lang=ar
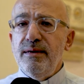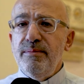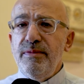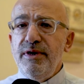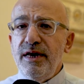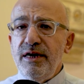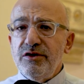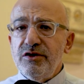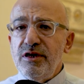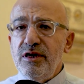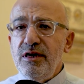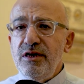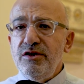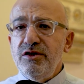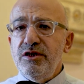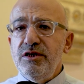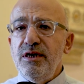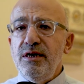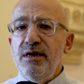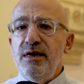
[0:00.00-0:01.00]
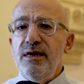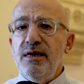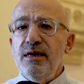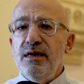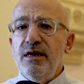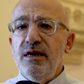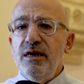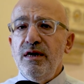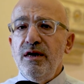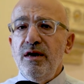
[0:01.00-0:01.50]
بنشر الإنجيل
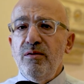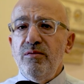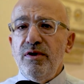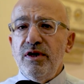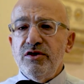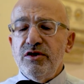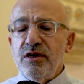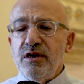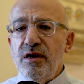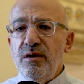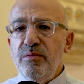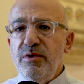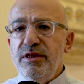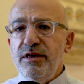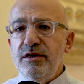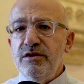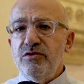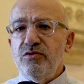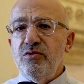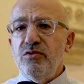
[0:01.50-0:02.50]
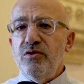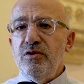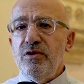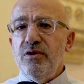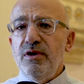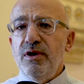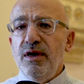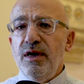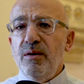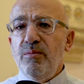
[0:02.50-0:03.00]
ونشر كلمة يسوع
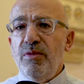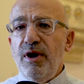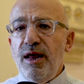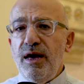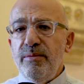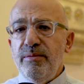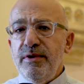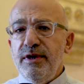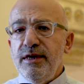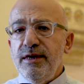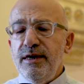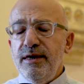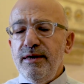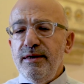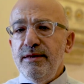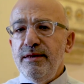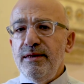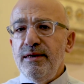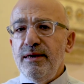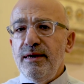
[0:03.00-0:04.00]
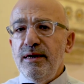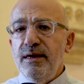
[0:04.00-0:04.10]
بالأماكن